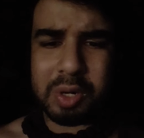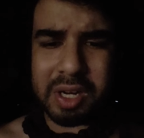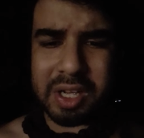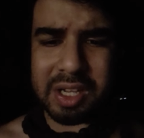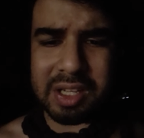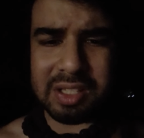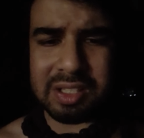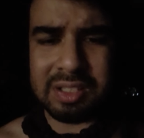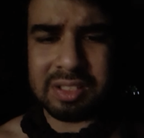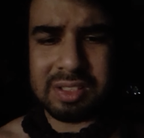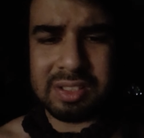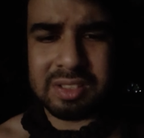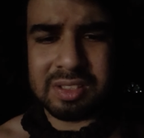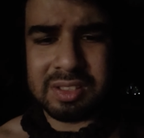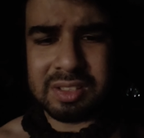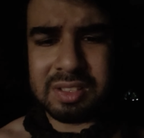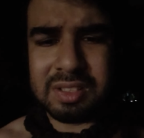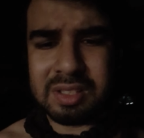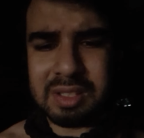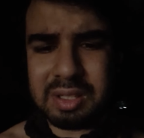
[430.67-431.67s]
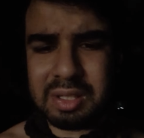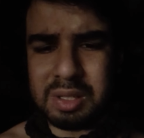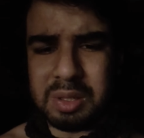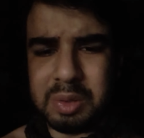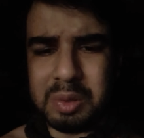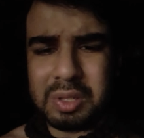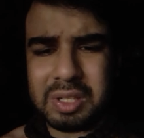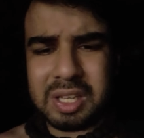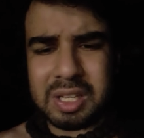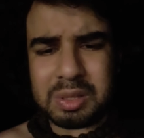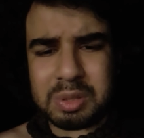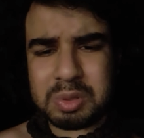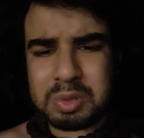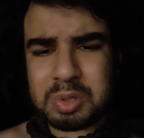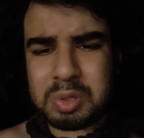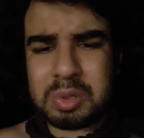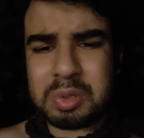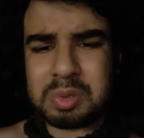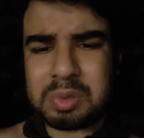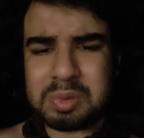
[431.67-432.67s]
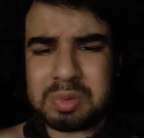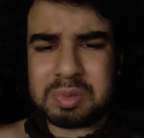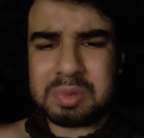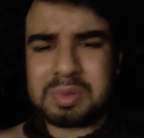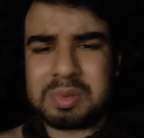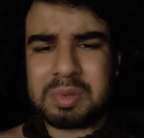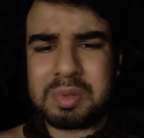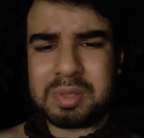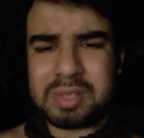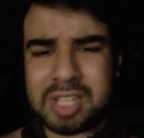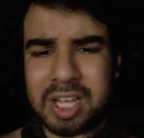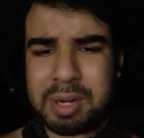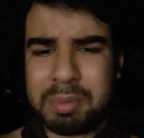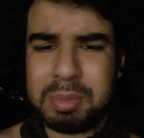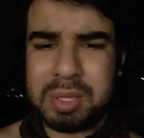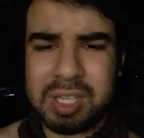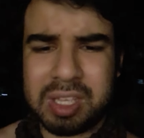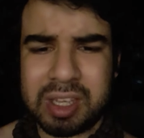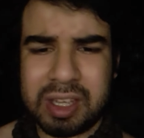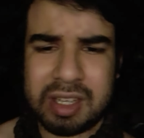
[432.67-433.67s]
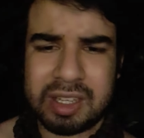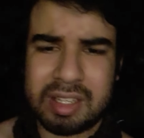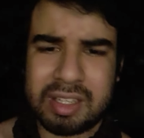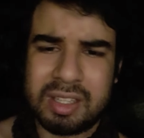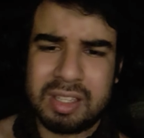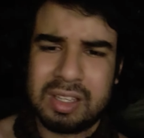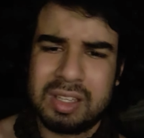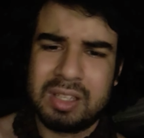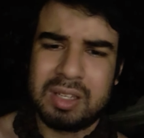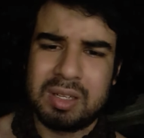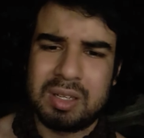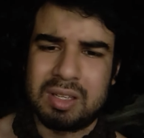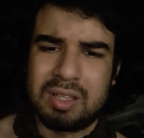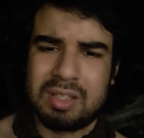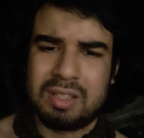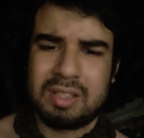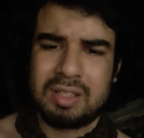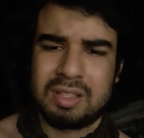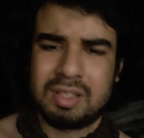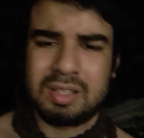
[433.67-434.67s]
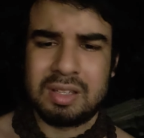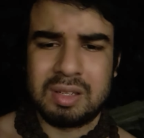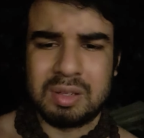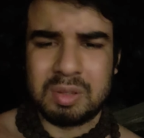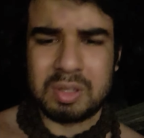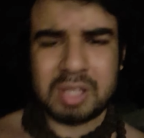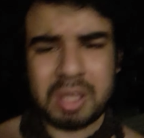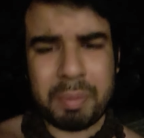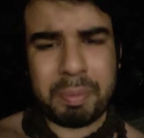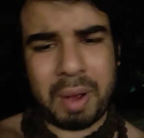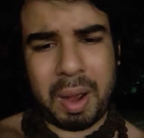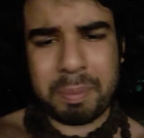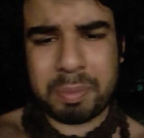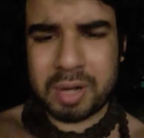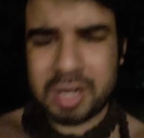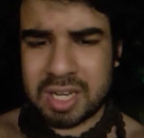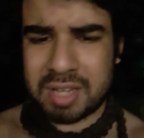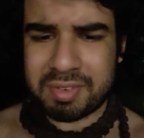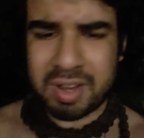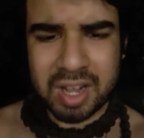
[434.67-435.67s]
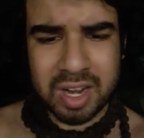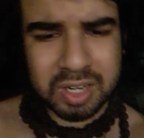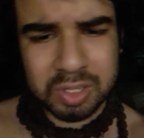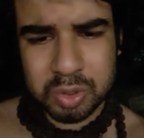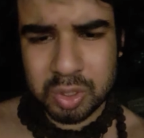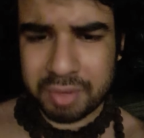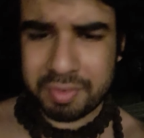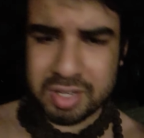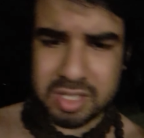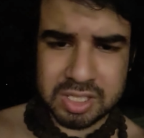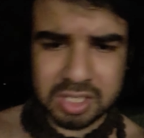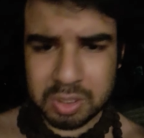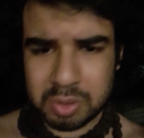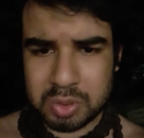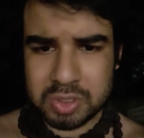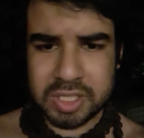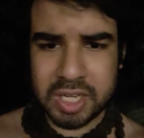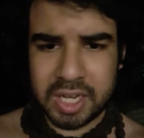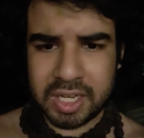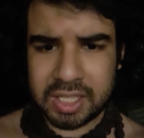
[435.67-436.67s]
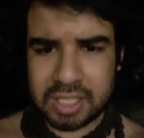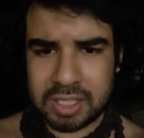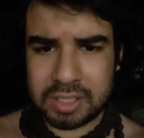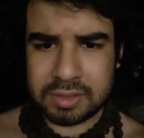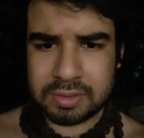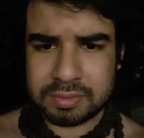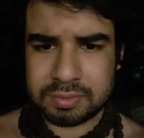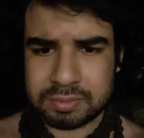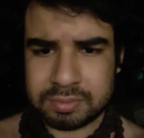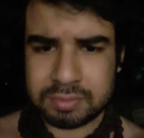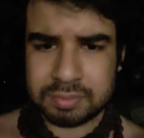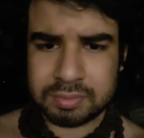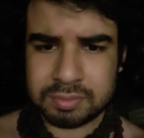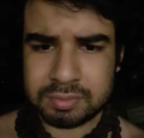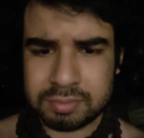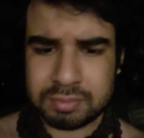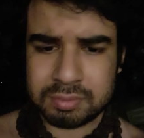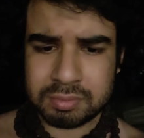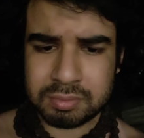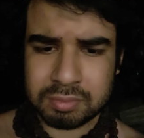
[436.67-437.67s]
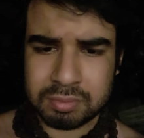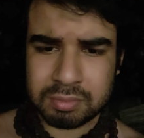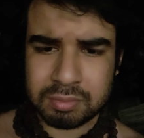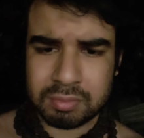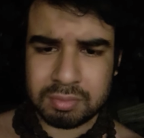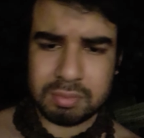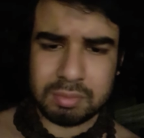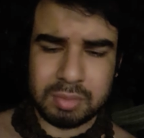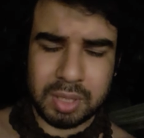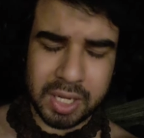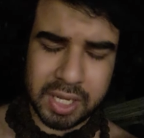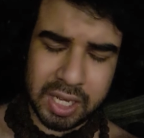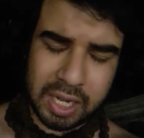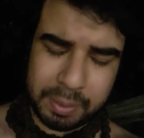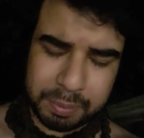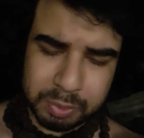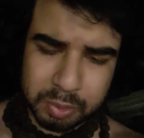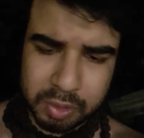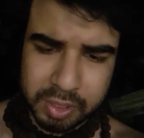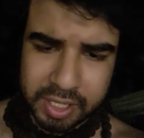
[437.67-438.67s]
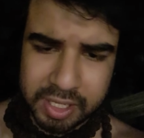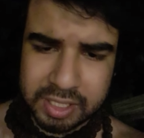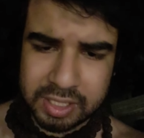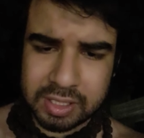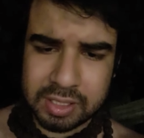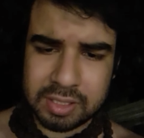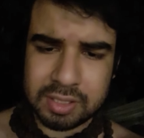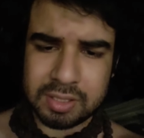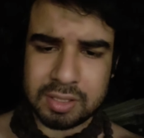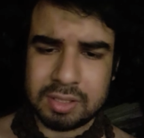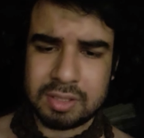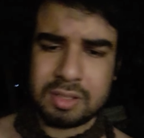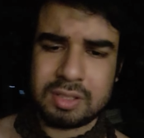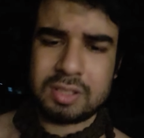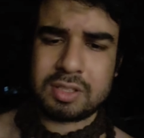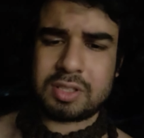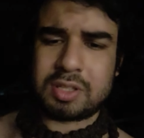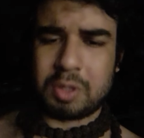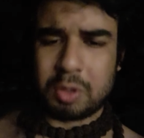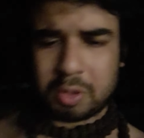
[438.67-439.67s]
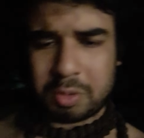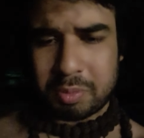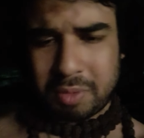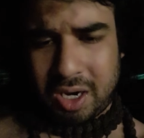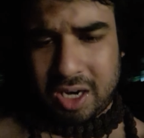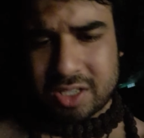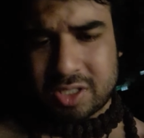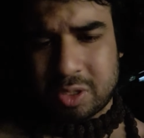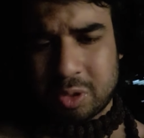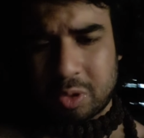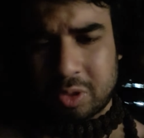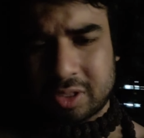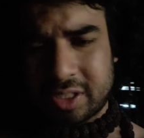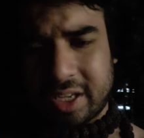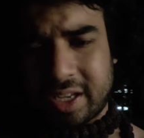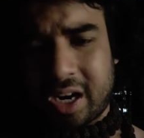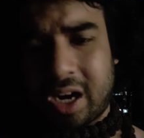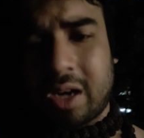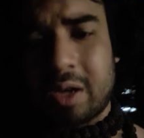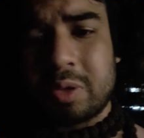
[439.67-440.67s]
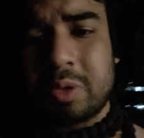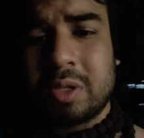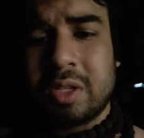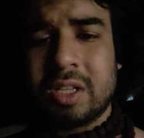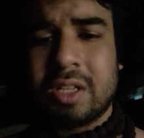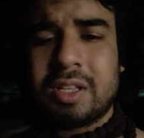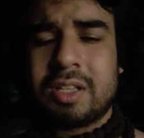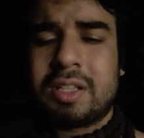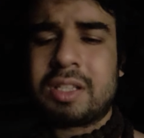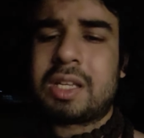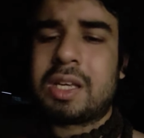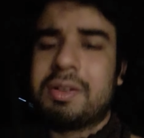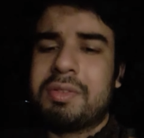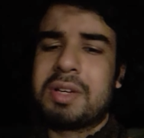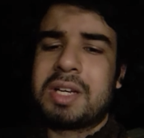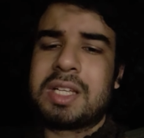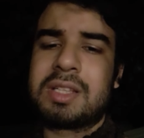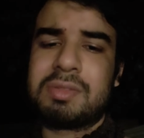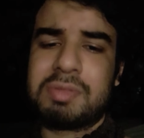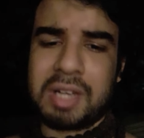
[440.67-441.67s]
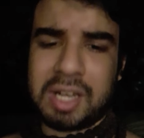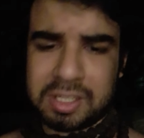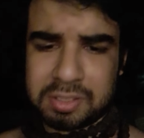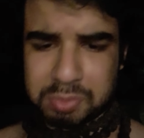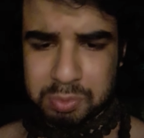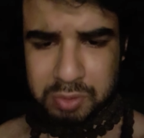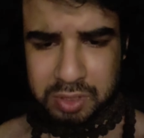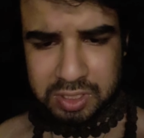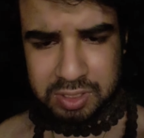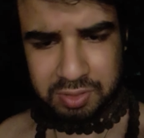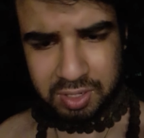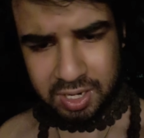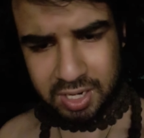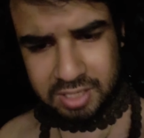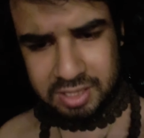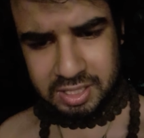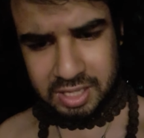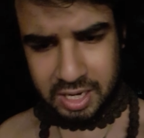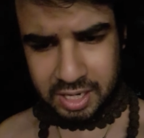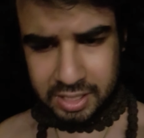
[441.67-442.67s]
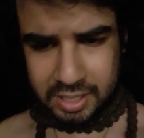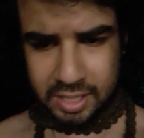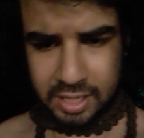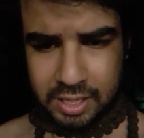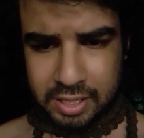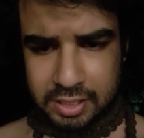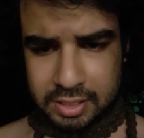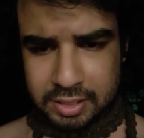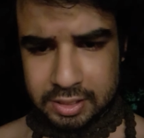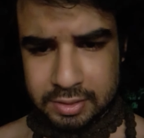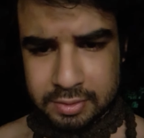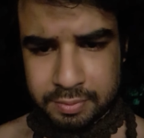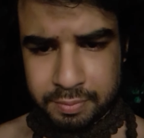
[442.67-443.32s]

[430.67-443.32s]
रहे हैं उनके तो जो धर्मी हैं उनके पाप का निवारण तो अवश्य हो जाएगा मैं आपको एक श्लोक महाश्लोक दे रहा हूँ ये वेद व्यास मुनि द्वारा दिया गया है